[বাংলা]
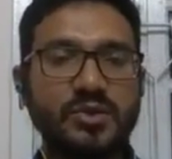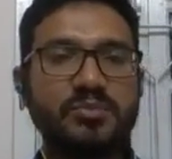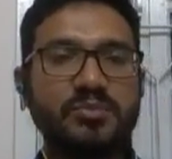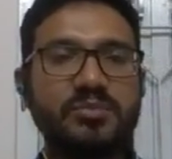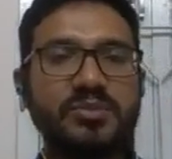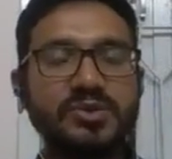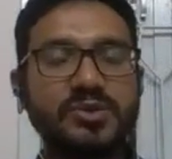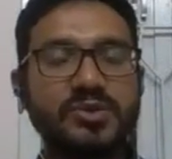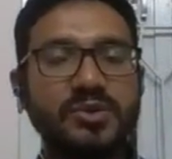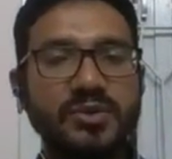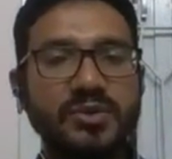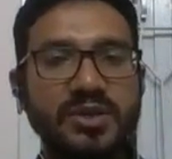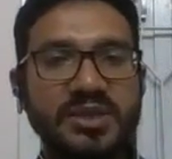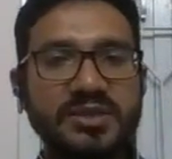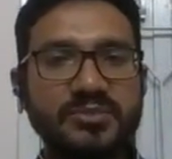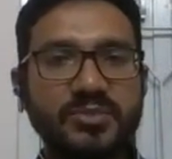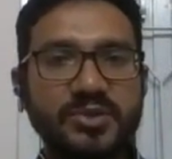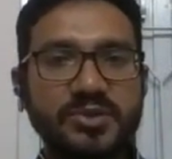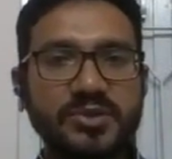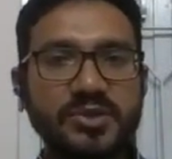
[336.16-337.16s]
চল্লিশ
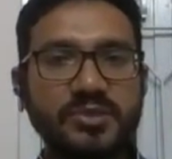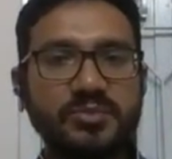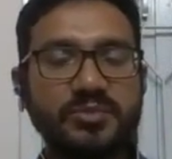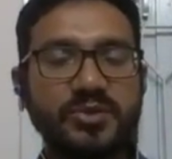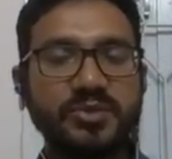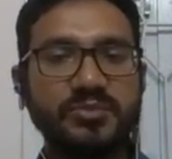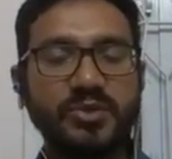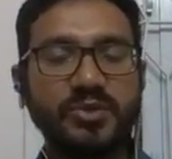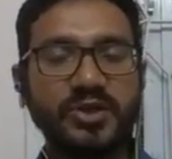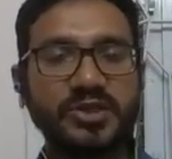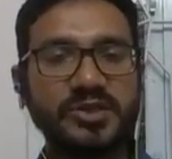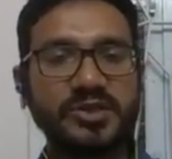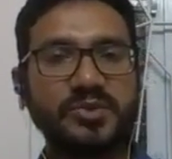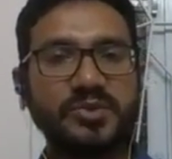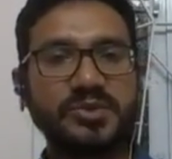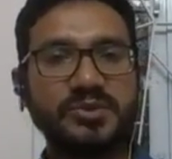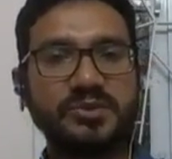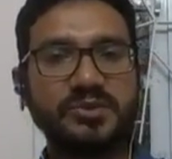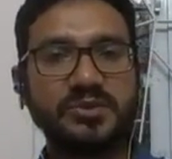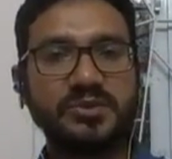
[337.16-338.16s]
বছর বয়স
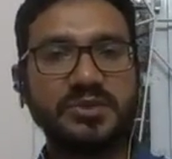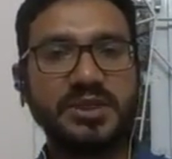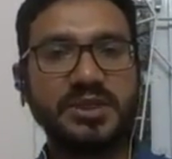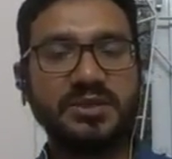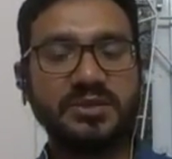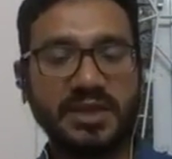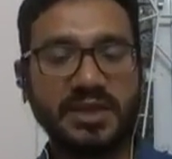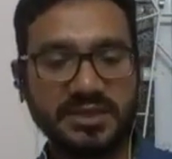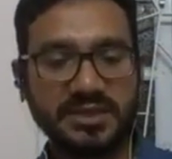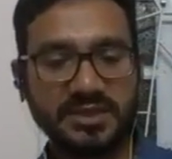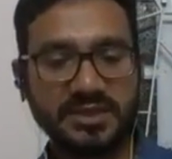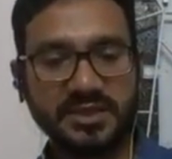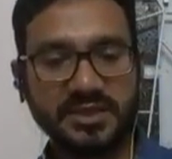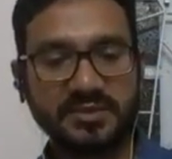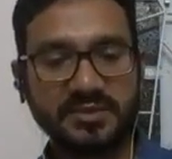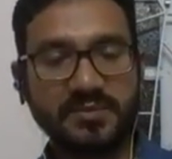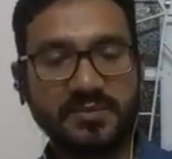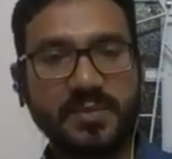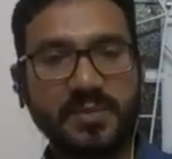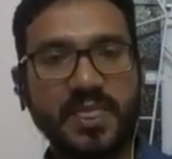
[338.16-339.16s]
পর্যন্ত ছিল নাস্তিক
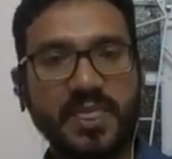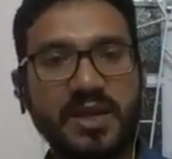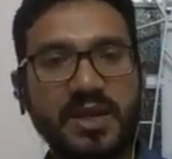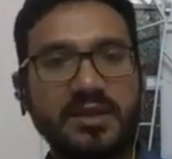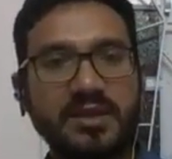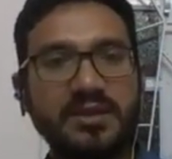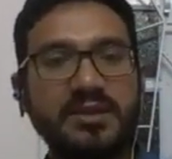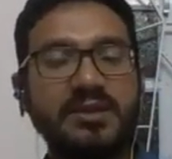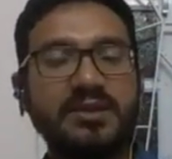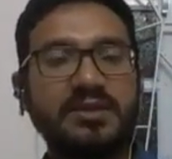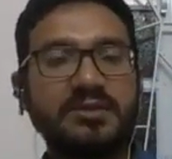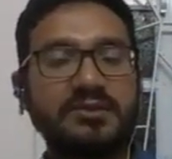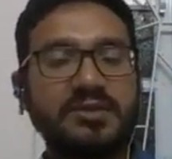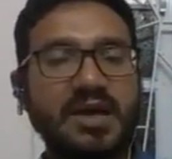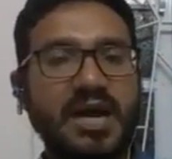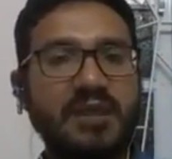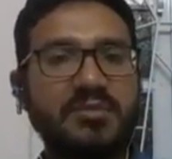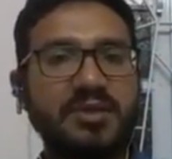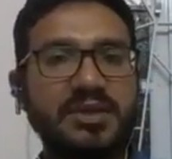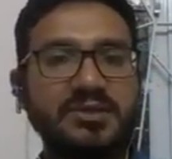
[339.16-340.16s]
তো
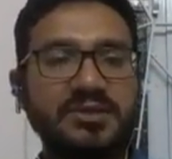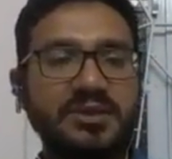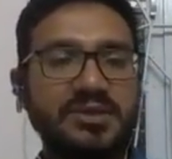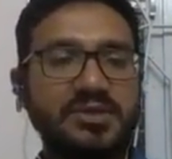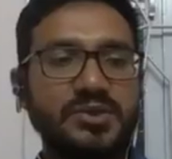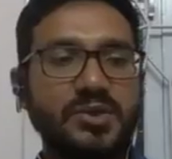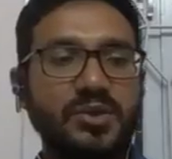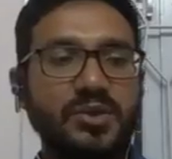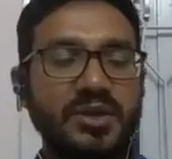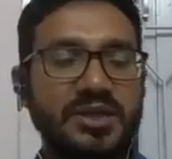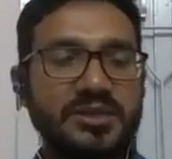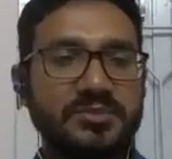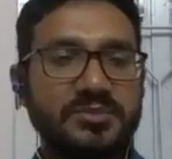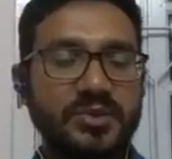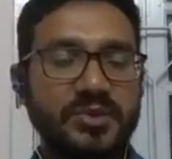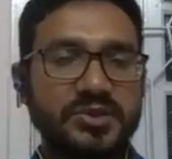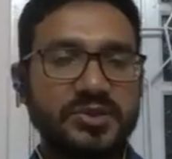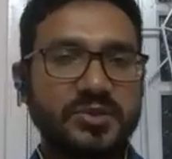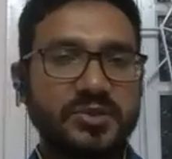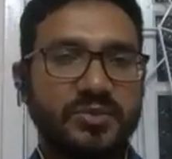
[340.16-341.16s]
আমরা যদি চল্লিশ
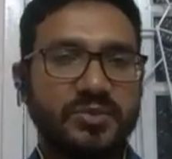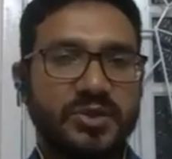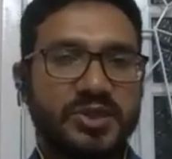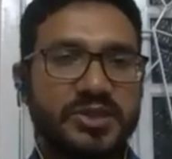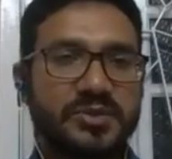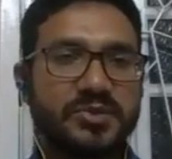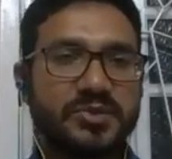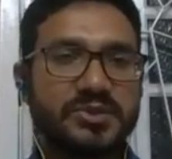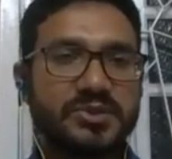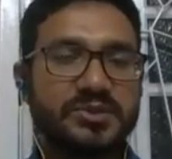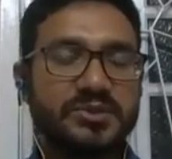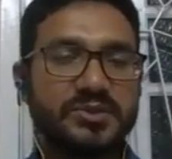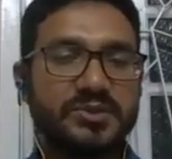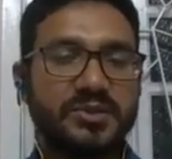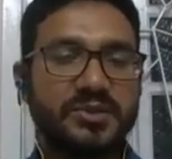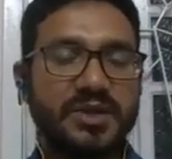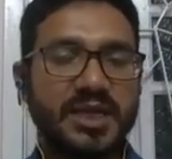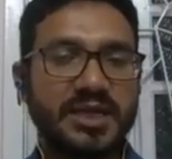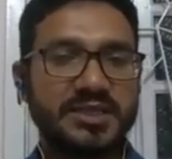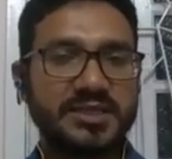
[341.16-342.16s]
বছর বয়স পর্যন্ত
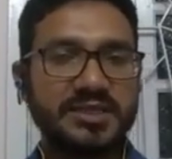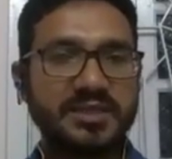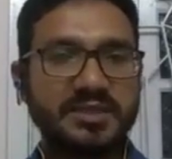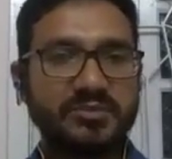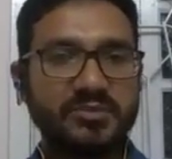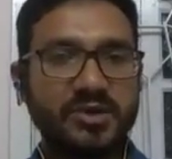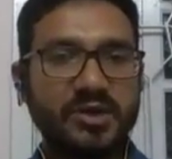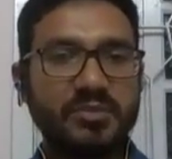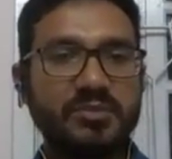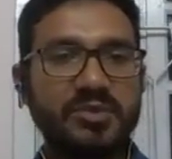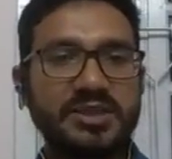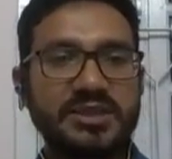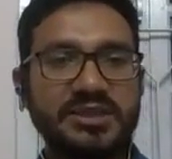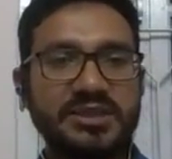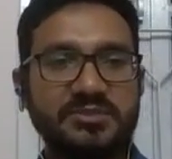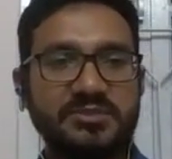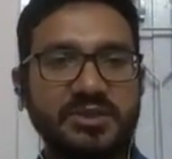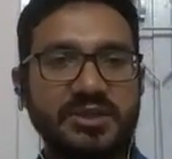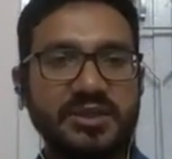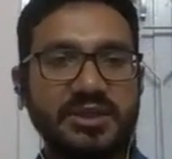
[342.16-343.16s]
নাস্তিক মোহাম্মদের
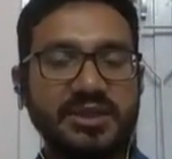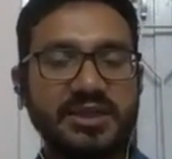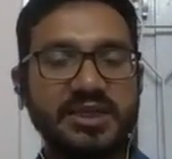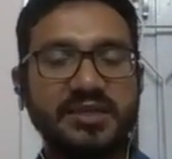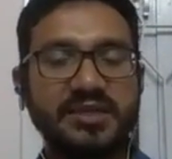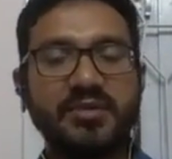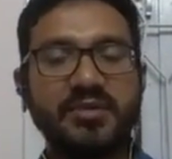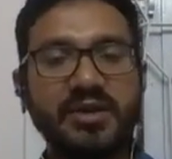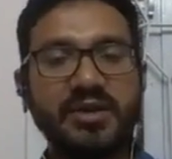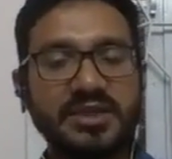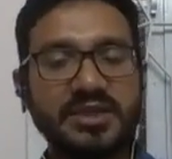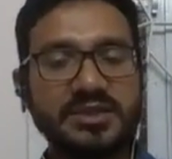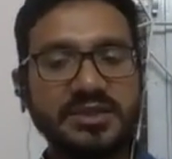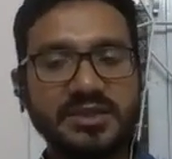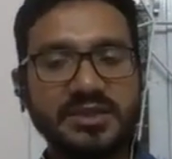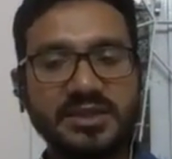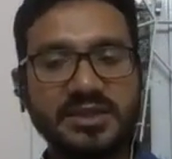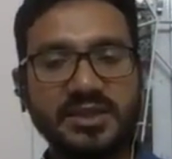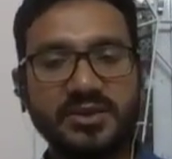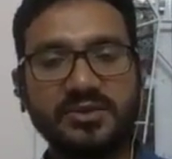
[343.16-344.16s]
জীবনে দেখি কিভাবে নাস্তিক
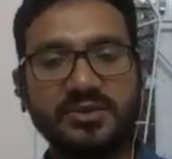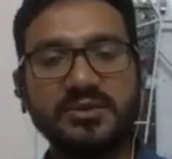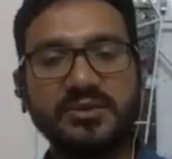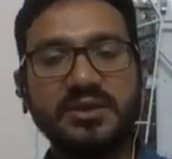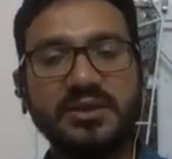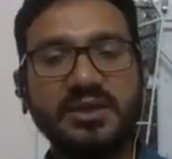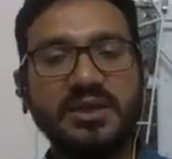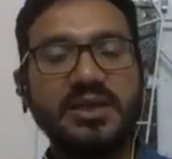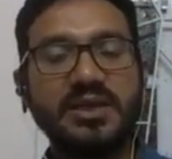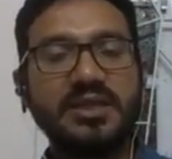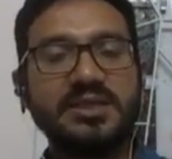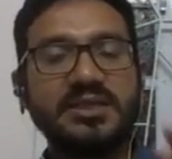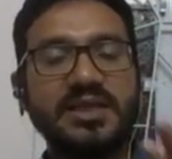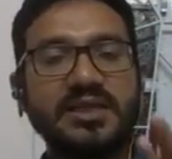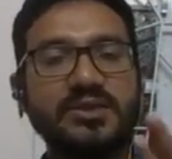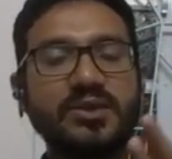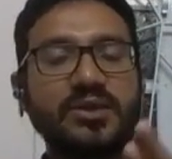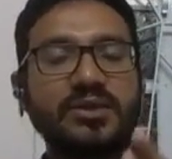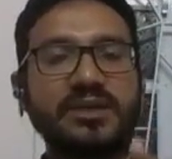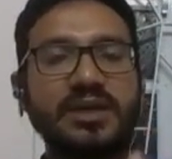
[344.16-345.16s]
ছিল সে
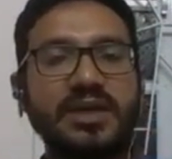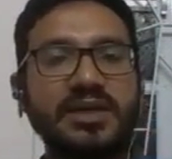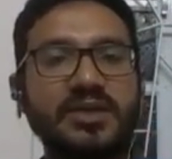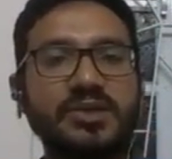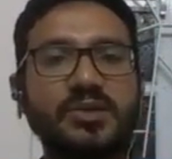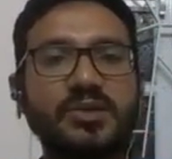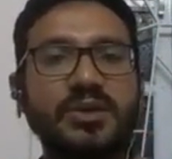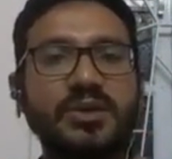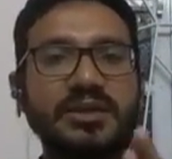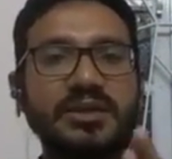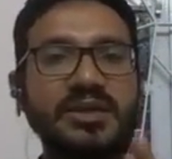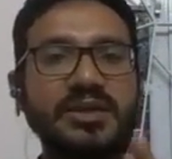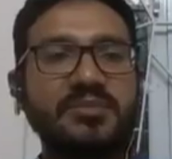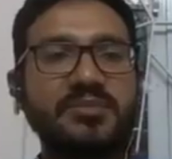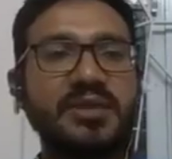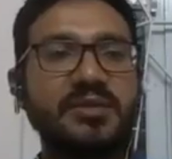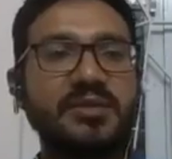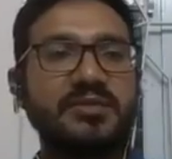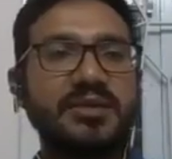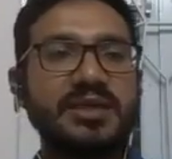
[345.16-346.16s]
তৎকালীন সময়
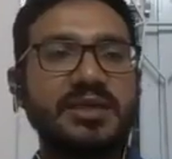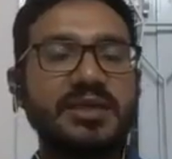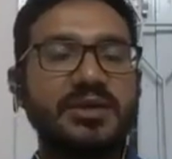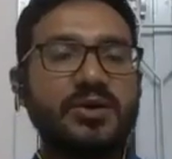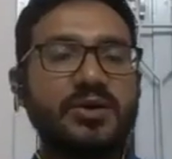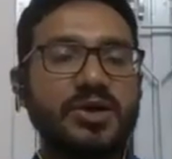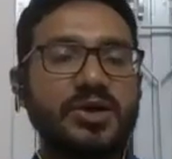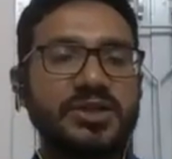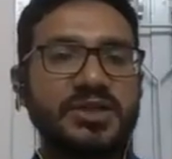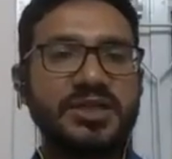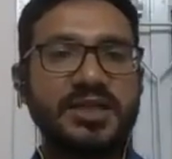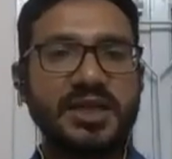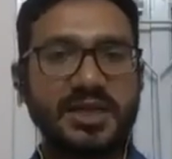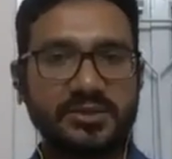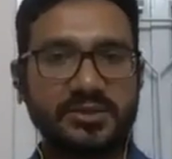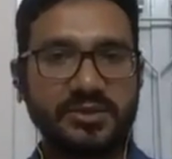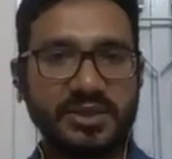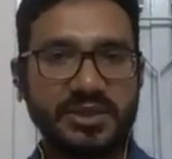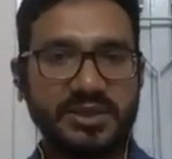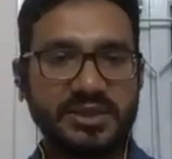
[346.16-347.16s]
দেবদেবীকে অস্বীকার
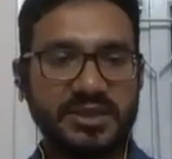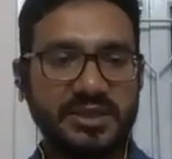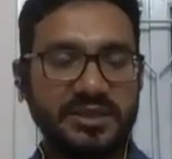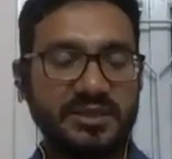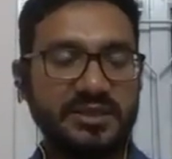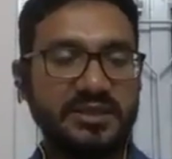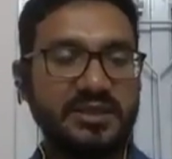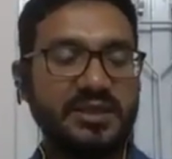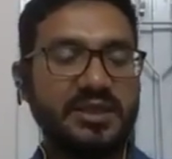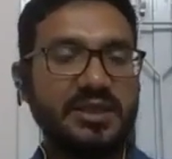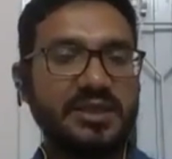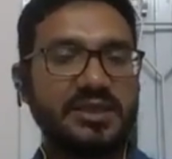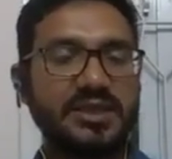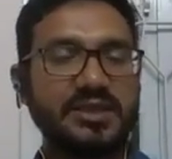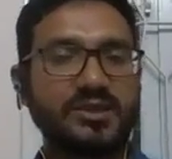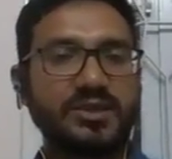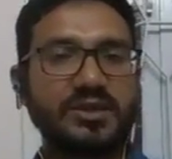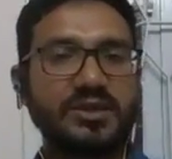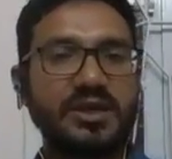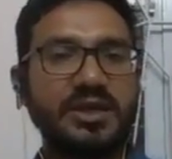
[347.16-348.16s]
করেছে সে
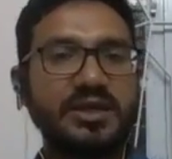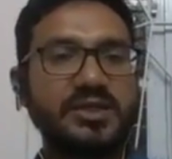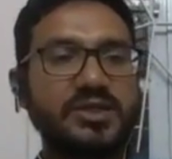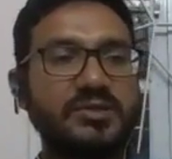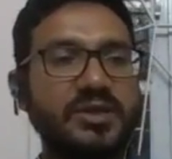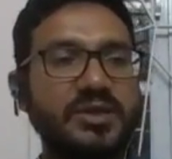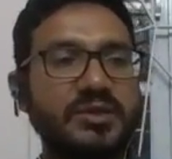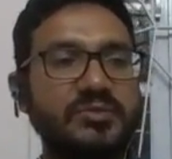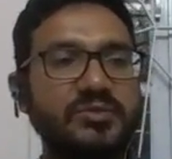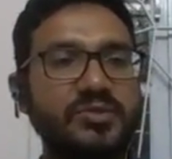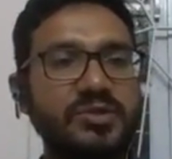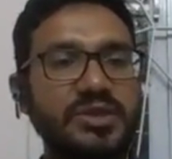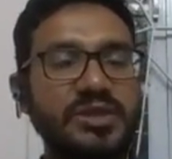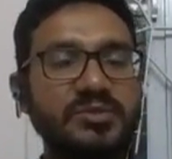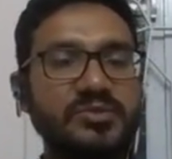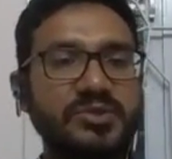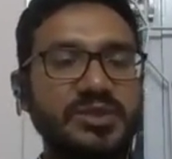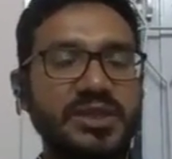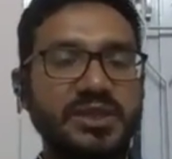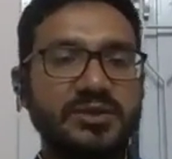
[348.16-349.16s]
তৎকালীন সময়ের মূর্তি
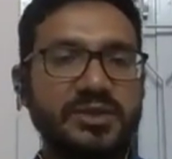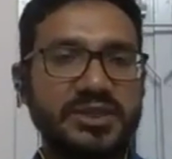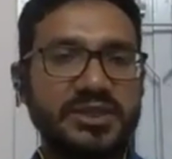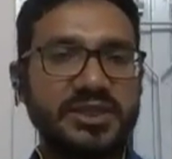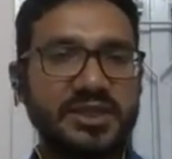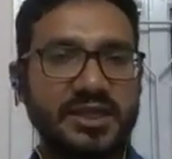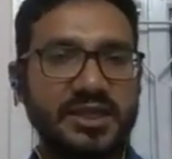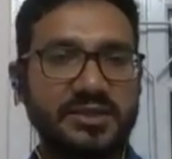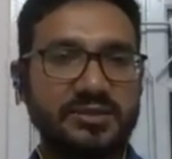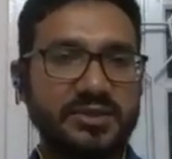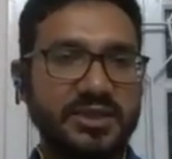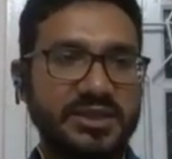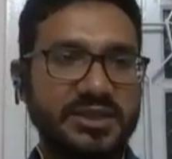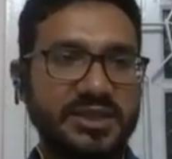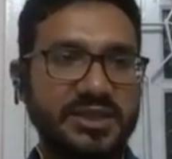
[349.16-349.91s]
পূজাকে অস্বীকার করেছে